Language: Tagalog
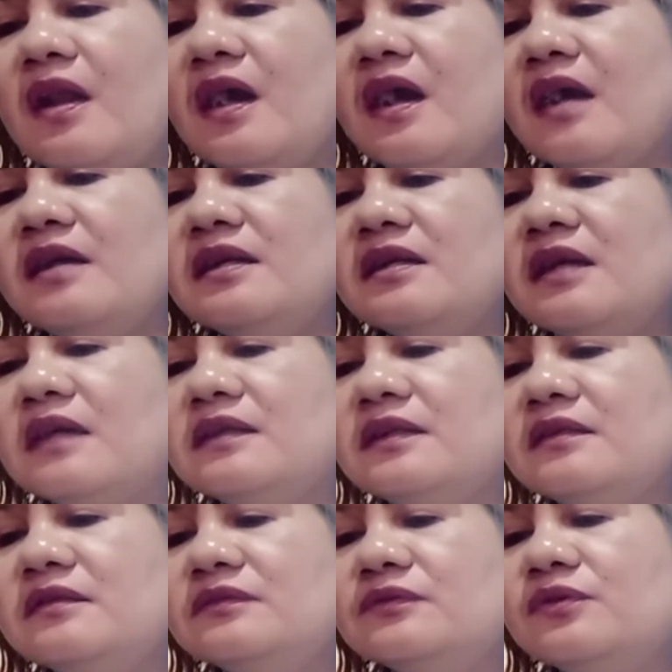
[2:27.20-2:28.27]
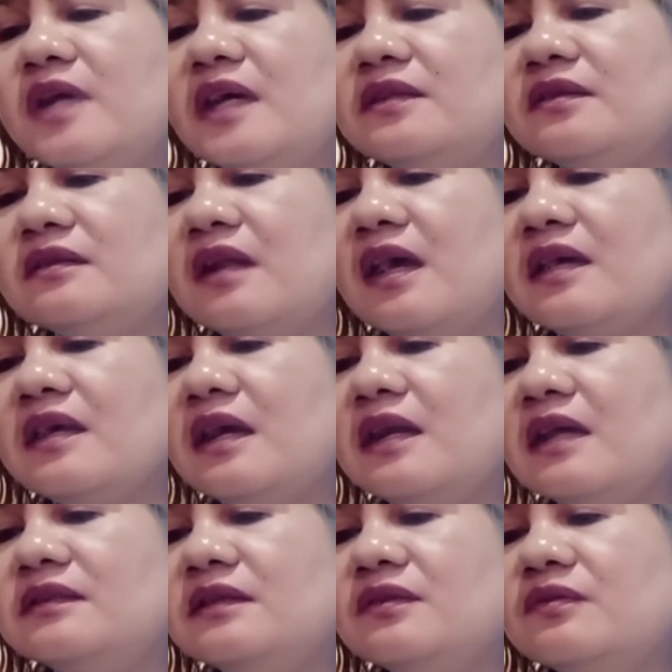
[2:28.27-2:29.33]
lagay na natin ulit,
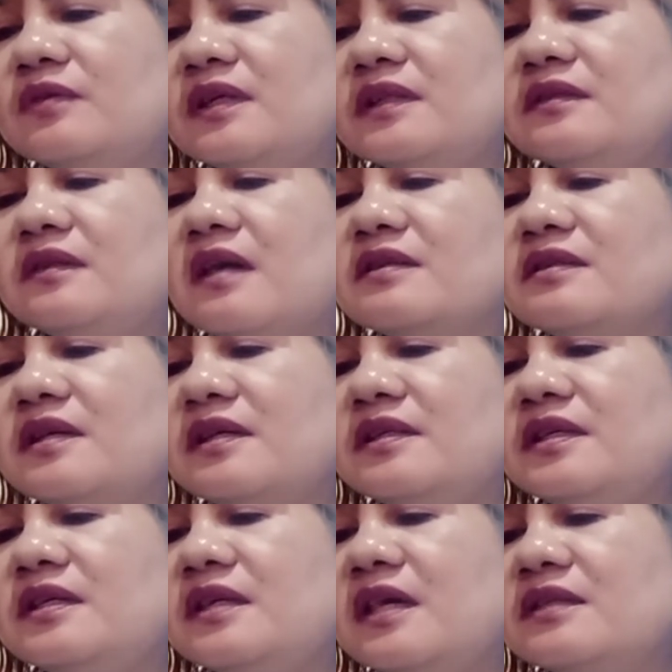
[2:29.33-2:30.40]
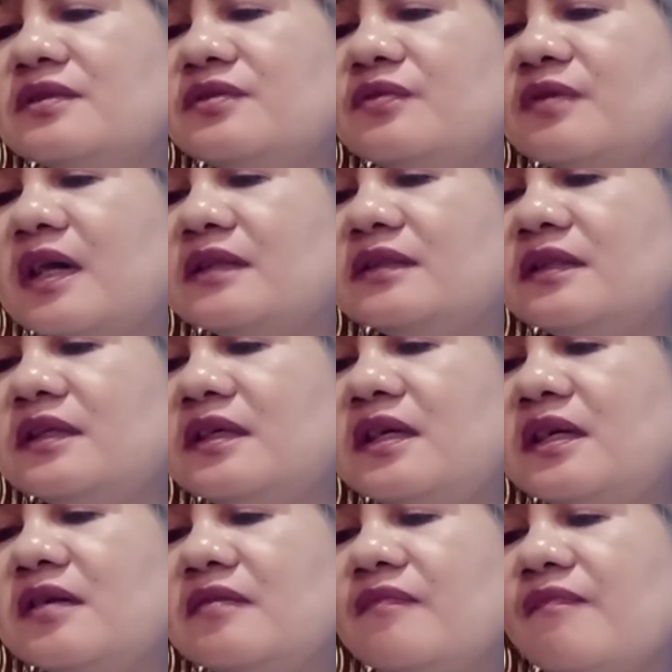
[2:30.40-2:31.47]
lagyan natin ulit ng sardinas yung
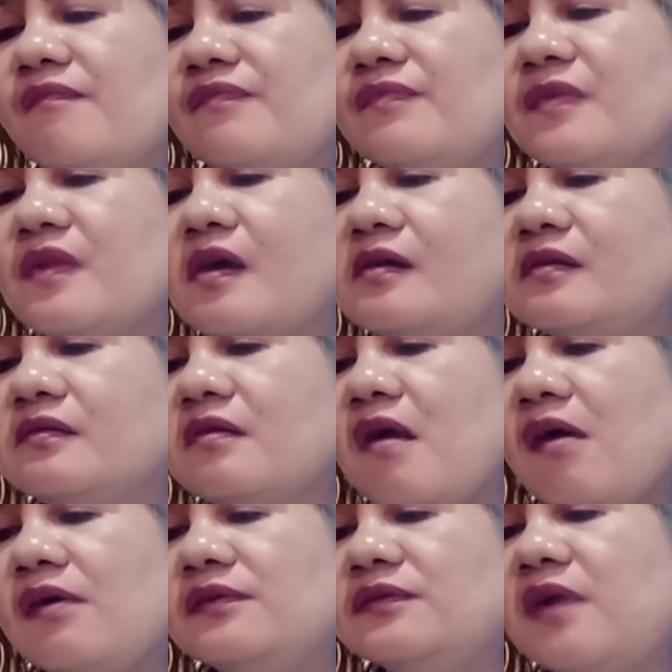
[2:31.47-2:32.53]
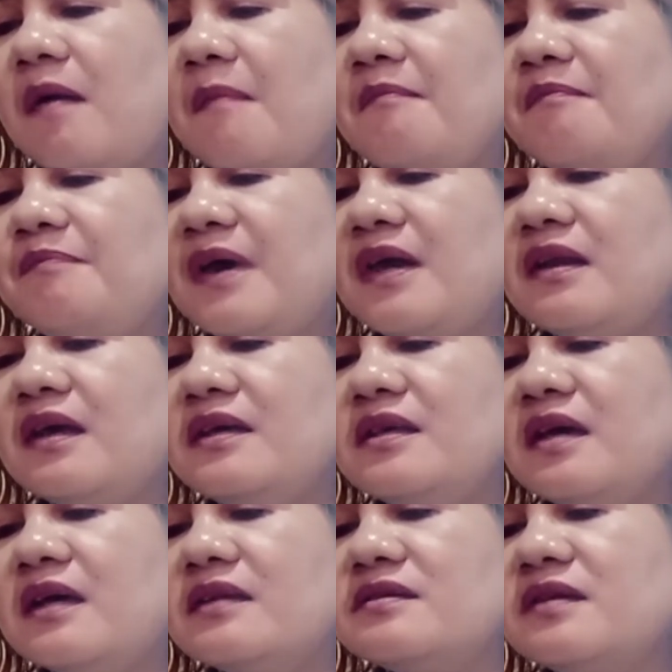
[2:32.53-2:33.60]
ating
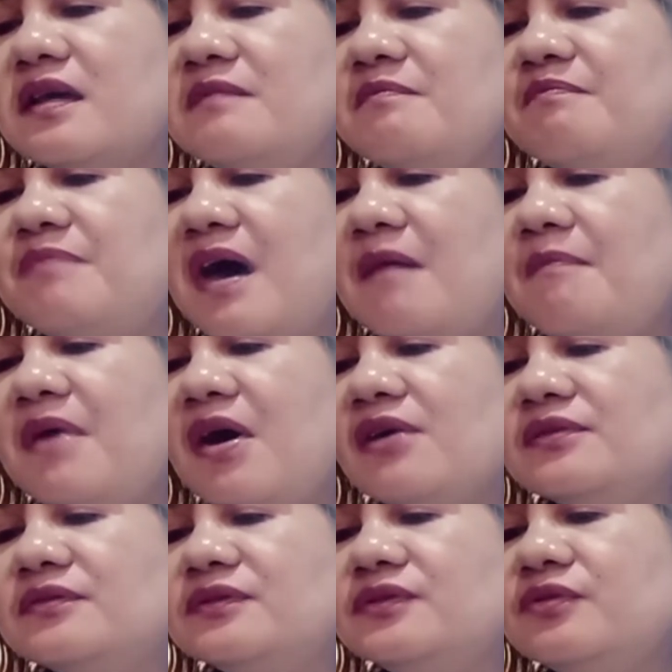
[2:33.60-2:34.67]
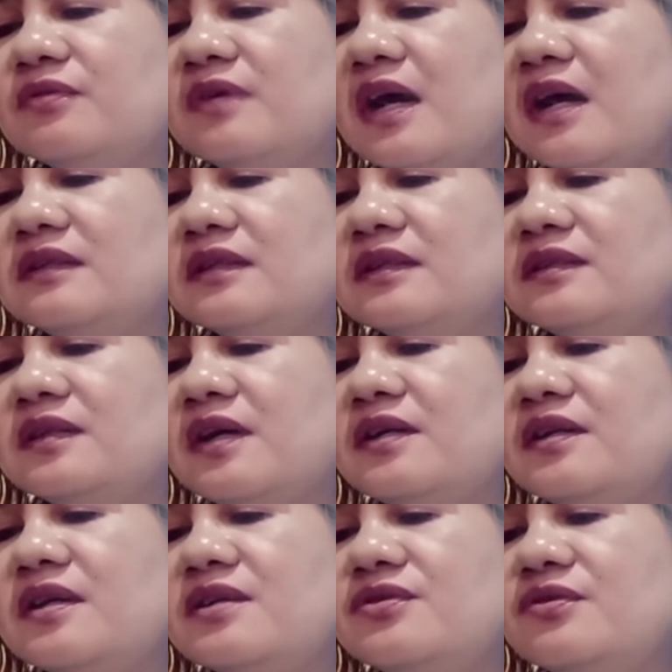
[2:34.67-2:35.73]
pampalaya sa ibabaw yung ating
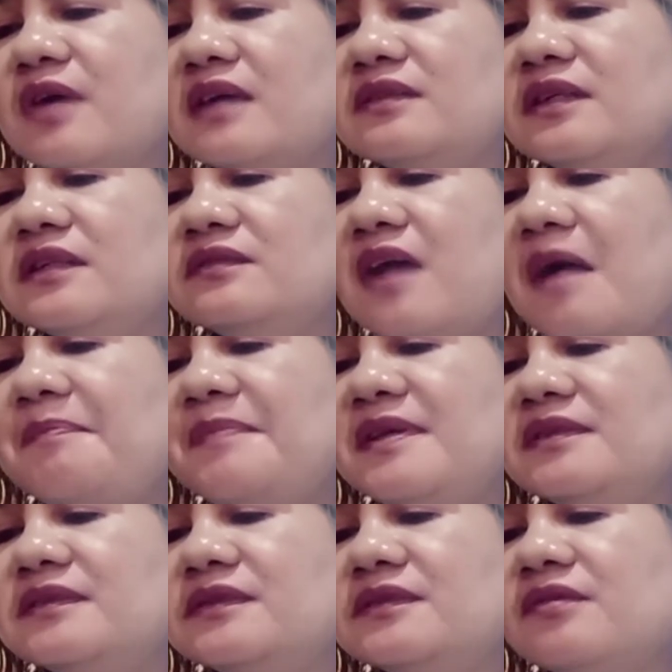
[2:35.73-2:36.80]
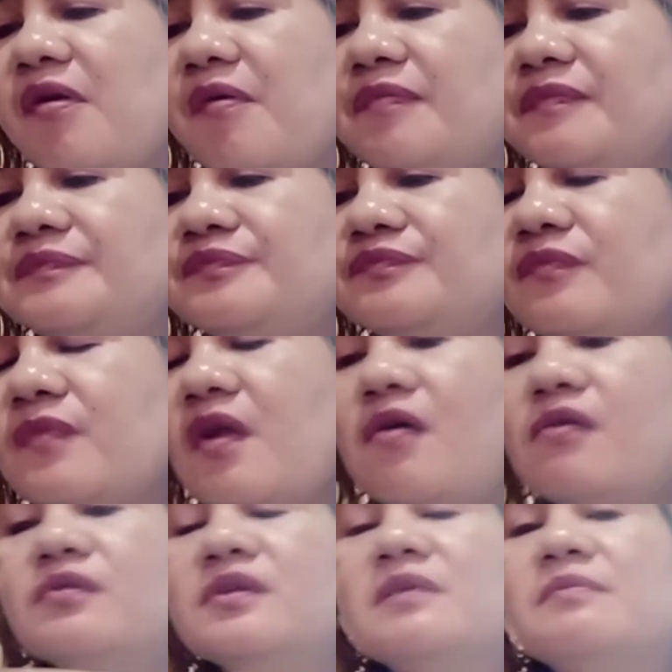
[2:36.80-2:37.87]
sardines, yung ating toppings.
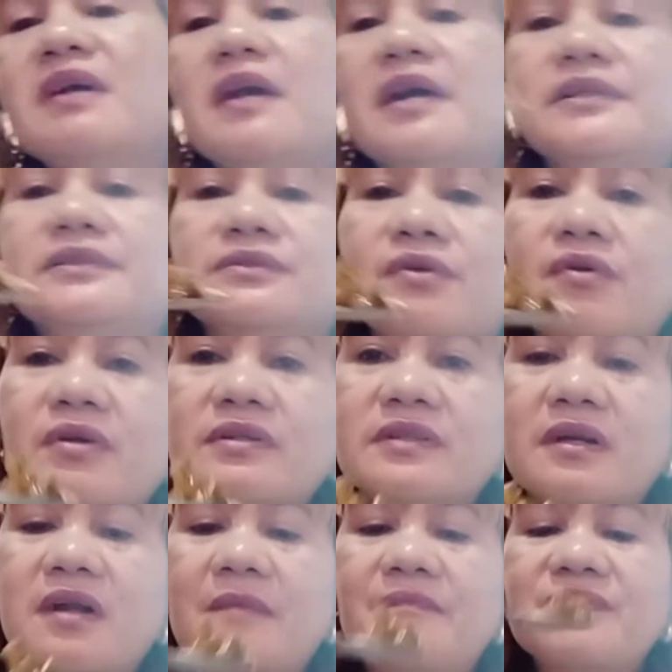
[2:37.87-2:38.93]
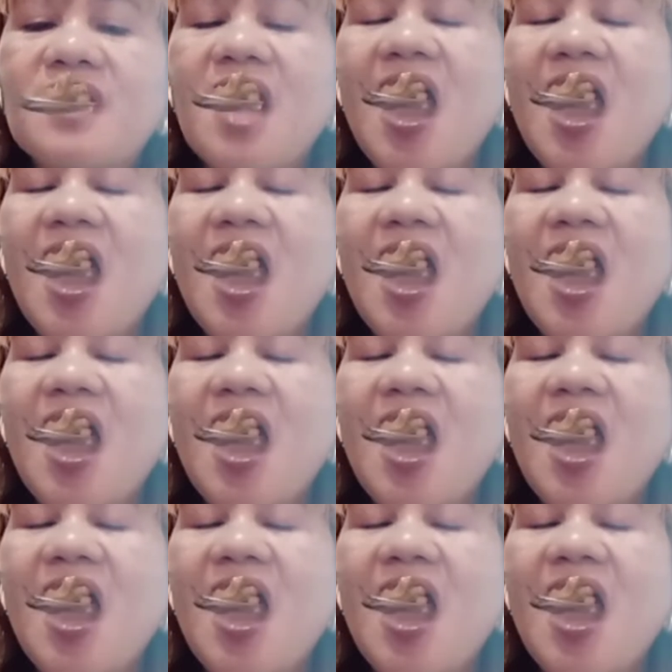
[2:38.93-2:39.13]
O diba guys, oh, sarap.